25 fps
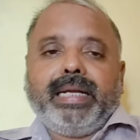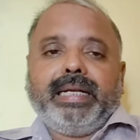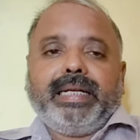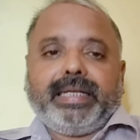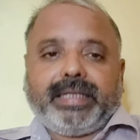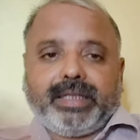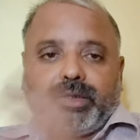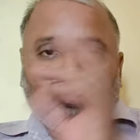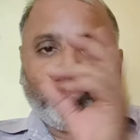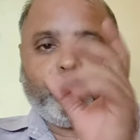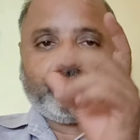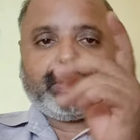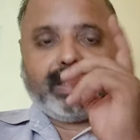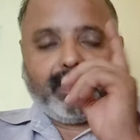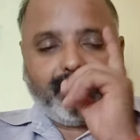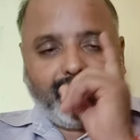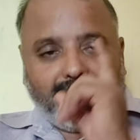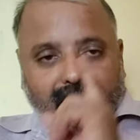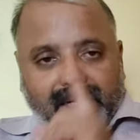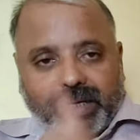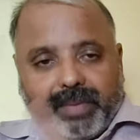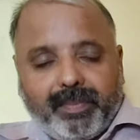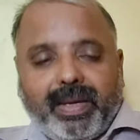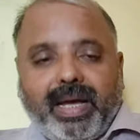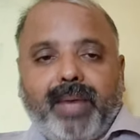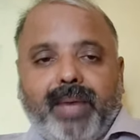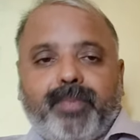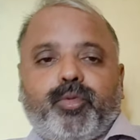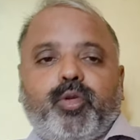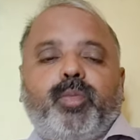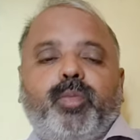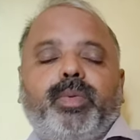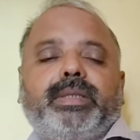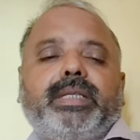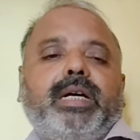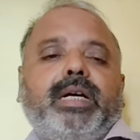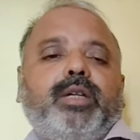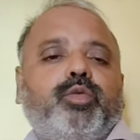लेकिन उससे पहले मैं
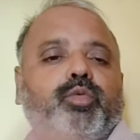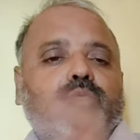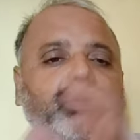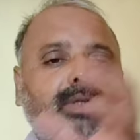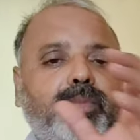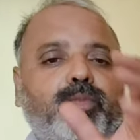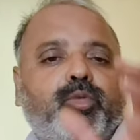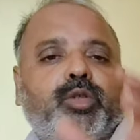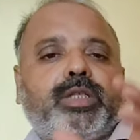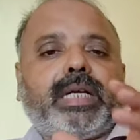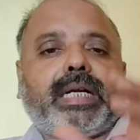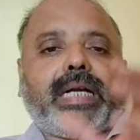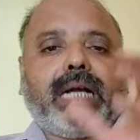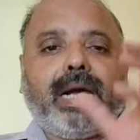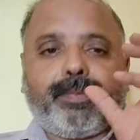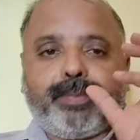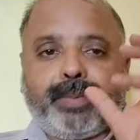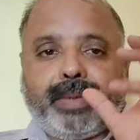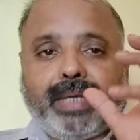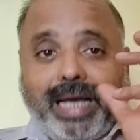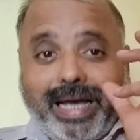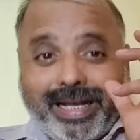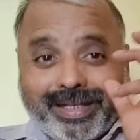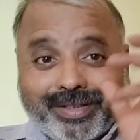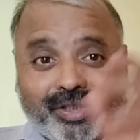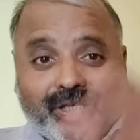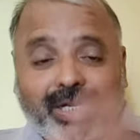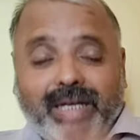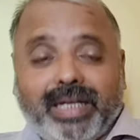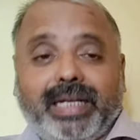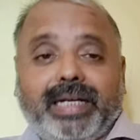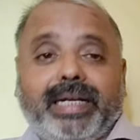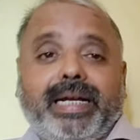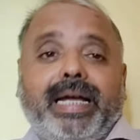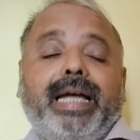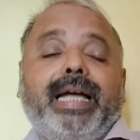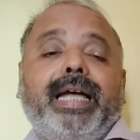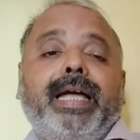आपको बता दूं कि मुझे काफी अच्छा
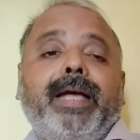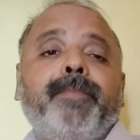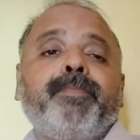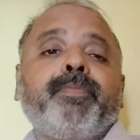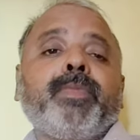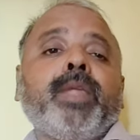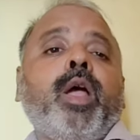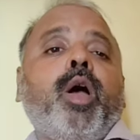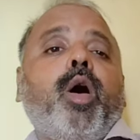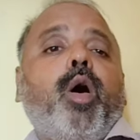लगा है